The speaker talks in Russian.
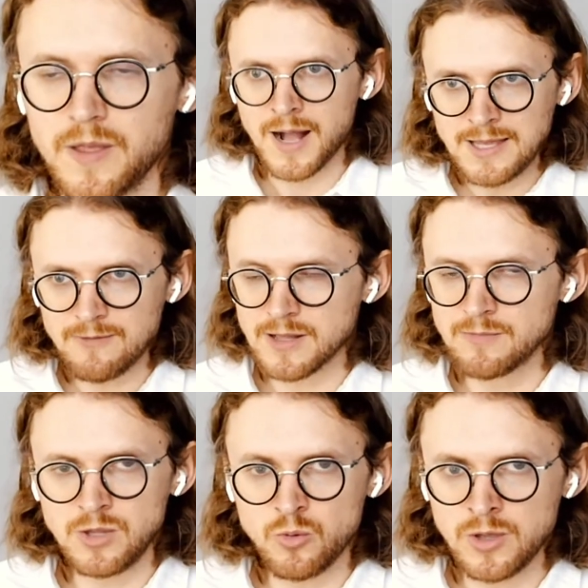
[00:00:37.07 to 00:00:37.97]
Они в
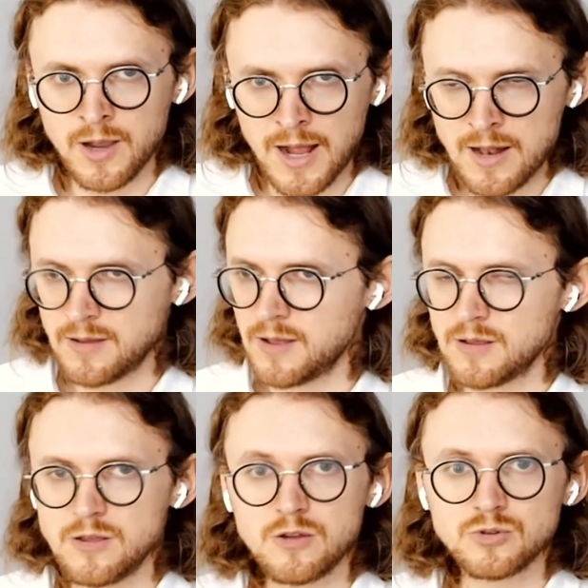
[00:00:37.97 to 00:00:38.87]
этом не уникальны,
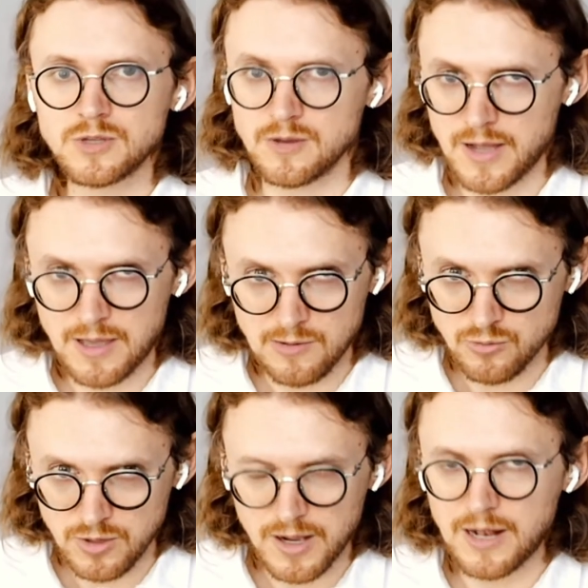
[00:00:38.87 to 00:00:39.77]
это не русские
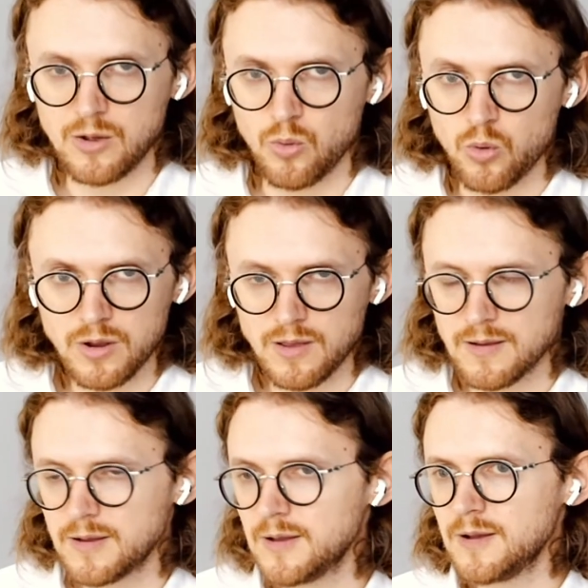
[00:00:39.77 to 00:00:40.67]
какие-то уникальные орки,